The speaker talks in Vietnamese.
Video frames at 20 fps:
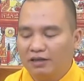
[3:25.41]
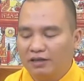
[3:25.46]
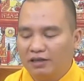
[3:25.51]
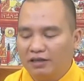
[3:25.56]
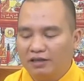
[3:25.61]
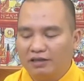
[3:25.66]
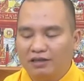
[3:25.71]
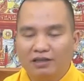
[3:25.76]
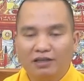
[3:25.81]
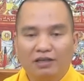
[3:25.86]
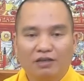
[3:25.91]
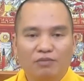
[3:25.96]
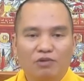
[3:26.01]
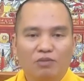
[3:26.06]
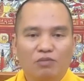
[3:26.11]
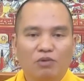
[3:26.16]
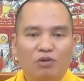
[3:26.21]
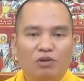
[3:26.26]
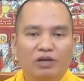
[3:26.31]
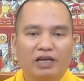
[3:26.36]
thì những ngày
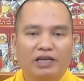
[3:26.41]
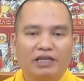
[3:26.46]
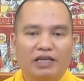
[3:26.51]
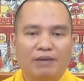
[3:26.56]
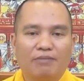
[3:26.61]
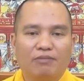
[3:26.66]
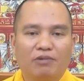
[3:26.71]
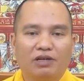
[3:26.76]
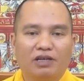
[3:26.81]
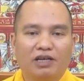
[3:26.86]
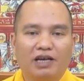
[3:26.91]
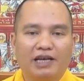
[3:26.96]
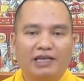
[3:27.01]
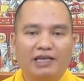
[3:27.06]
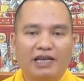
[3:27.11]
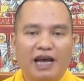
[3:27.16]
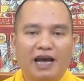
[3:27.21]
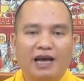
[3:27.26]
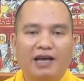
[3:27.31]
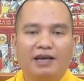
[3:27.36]
mùng 1 ngày rằm hoặc những ngày
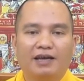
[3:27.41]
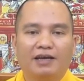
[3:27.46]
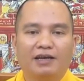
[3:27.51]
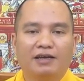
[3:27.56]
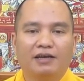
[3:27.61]
trai